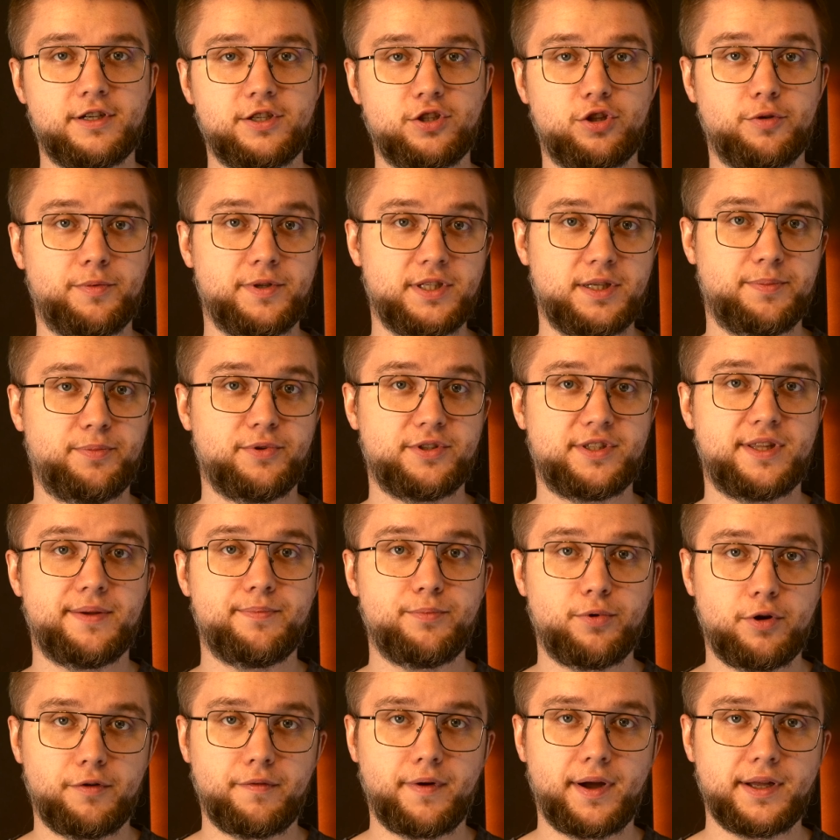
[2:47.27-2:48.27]
czy to będzie
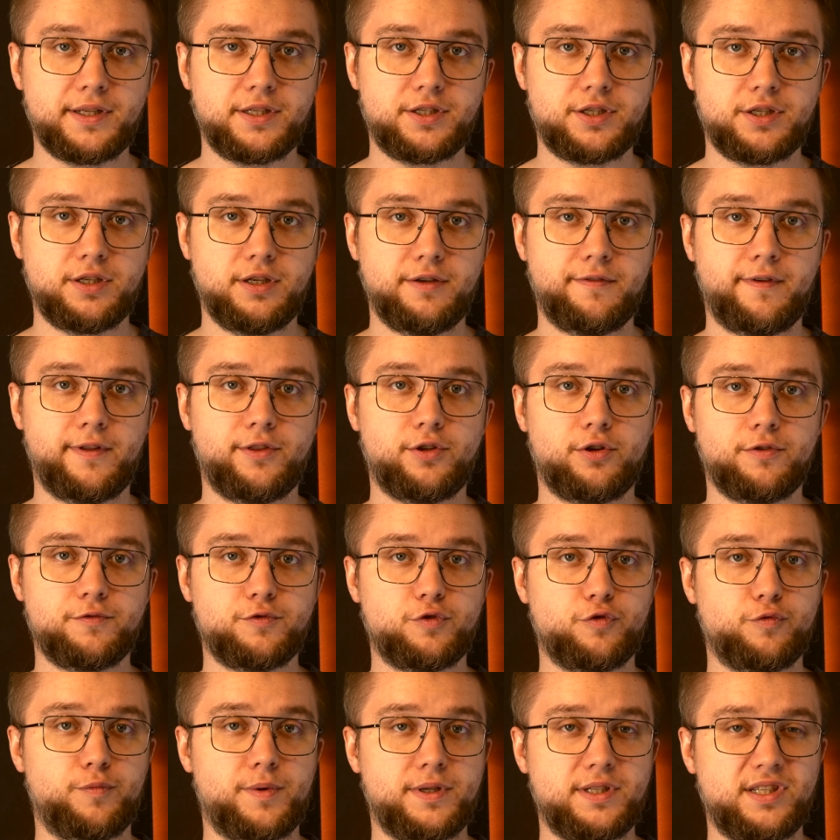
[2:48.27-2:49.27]
postępować i
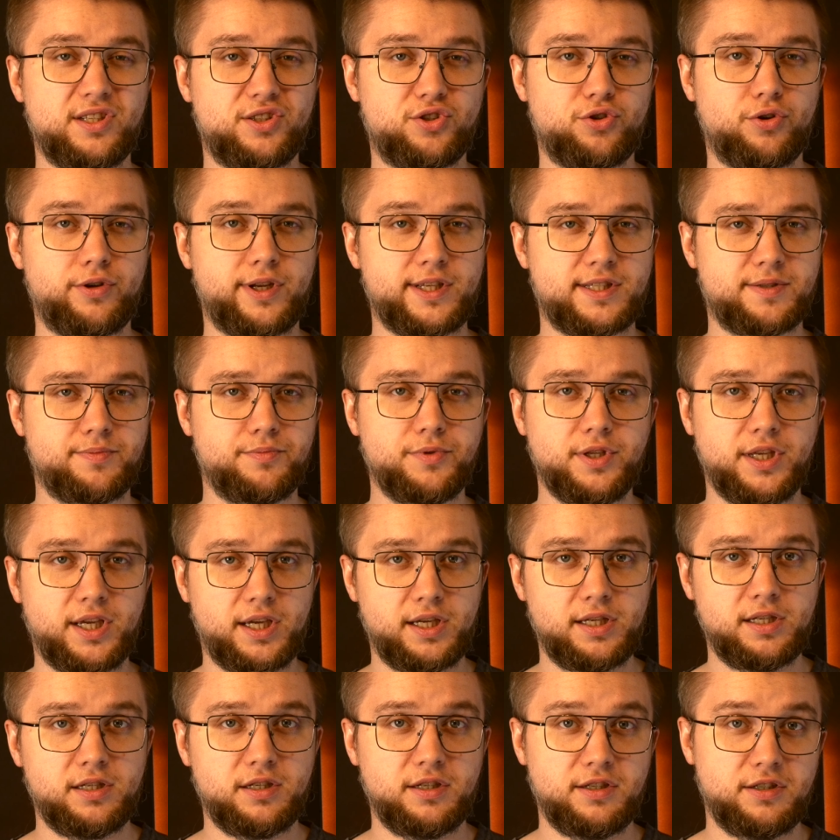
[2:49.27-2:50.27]
wędrowców będzie coraz
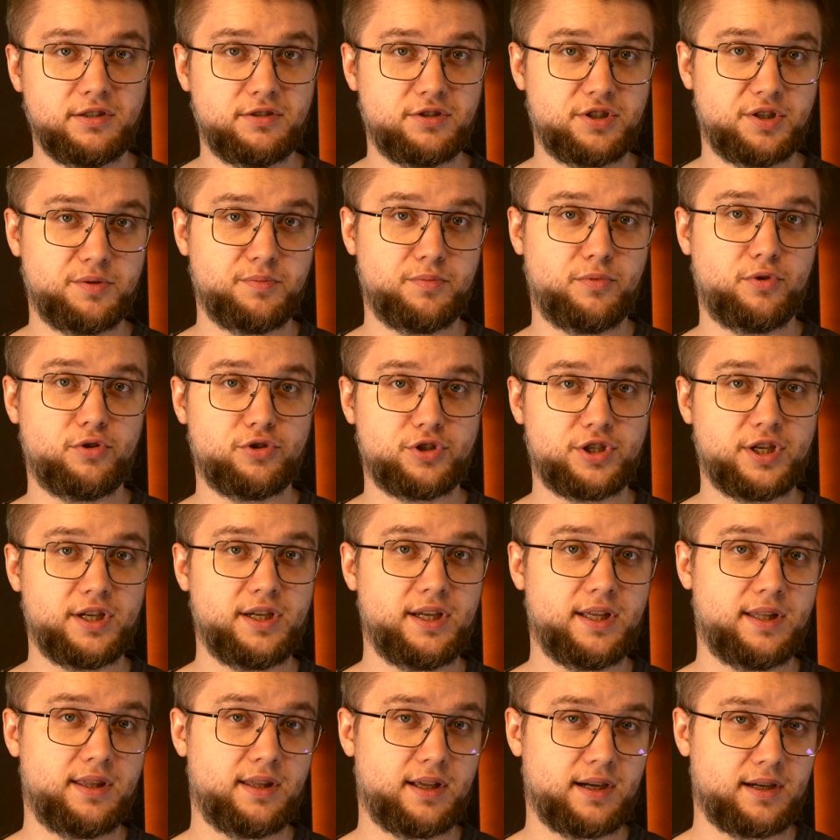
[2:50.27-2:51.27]
mniej, czy może
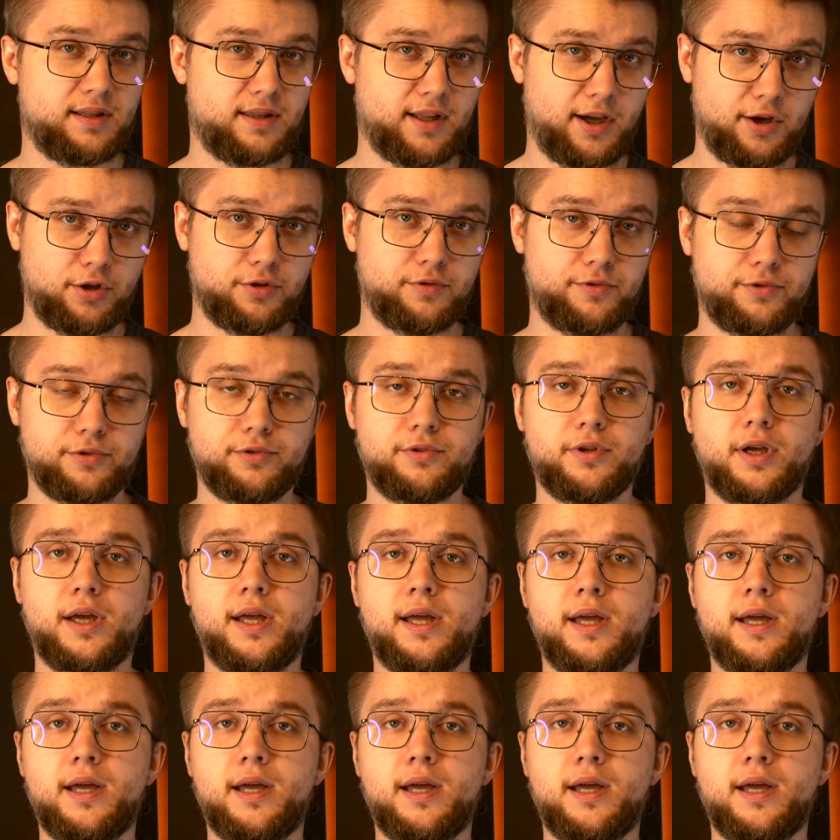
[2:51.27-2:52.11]
jednak na odwrót,